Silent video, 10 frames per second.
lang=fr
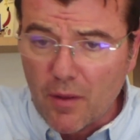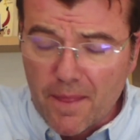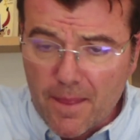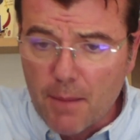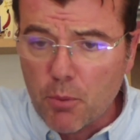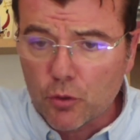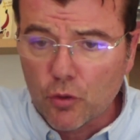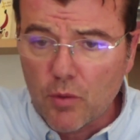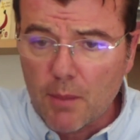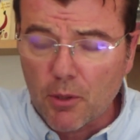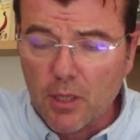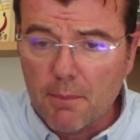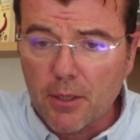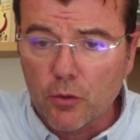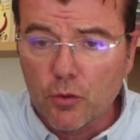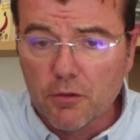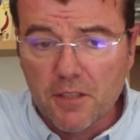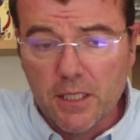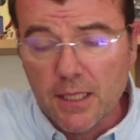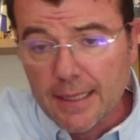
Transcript: n'importe quoi pendant la période Covid.